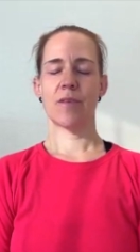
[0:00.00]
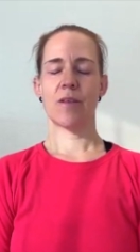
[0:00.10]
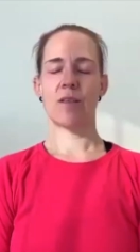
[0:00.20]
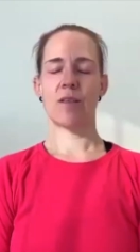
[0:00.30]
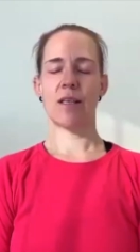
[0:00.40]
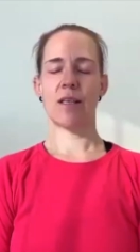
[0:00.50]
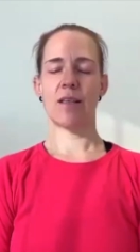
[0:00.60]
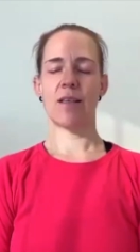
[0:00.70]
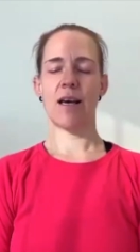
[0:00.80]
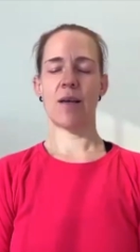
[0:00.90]
Und
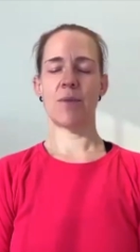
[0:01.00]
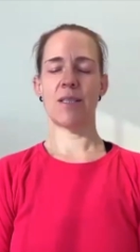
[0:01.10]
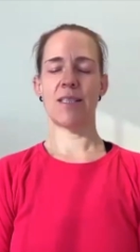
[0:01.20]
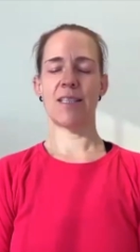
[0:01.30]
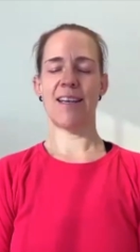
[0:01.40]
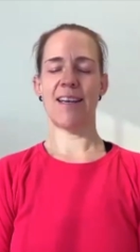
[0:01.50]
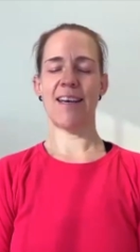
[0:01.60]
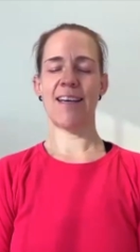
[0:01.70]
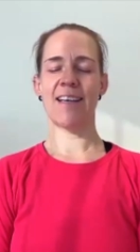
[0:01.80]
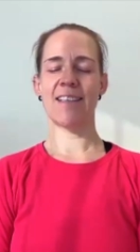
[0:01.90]
dann ein bisschen
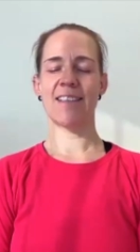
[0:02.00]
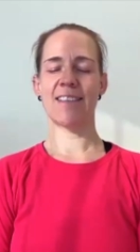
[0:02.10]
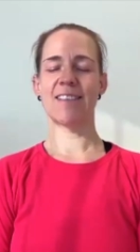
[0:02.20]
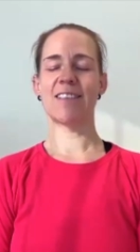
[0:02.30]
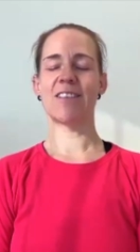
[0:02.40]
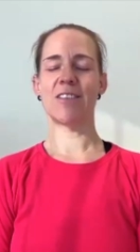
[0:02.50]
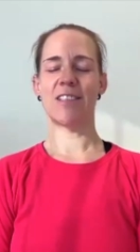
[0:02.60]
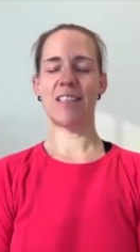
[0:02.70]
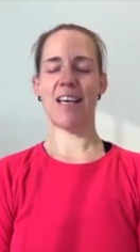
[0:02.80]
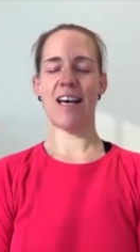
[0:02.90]
länger durch
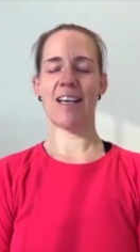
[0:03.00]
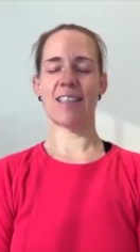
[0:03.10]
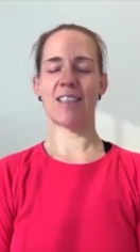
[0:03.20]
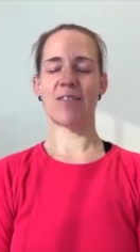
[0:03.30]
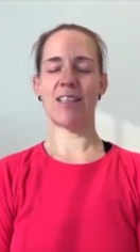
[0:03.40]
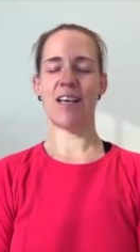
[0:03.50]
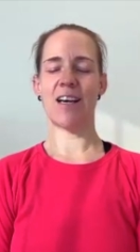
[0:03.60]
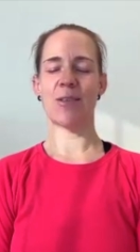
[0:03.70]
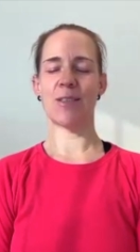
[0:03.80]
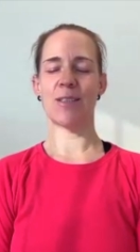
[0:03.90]
die Nase
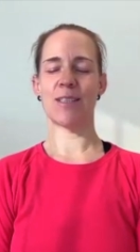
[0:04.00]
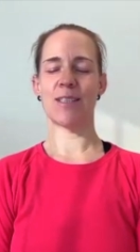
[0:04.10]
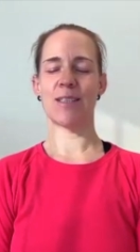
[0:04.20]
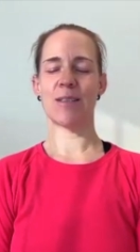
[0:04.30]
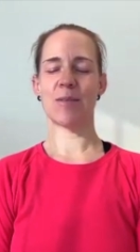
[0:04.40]
wieder aus.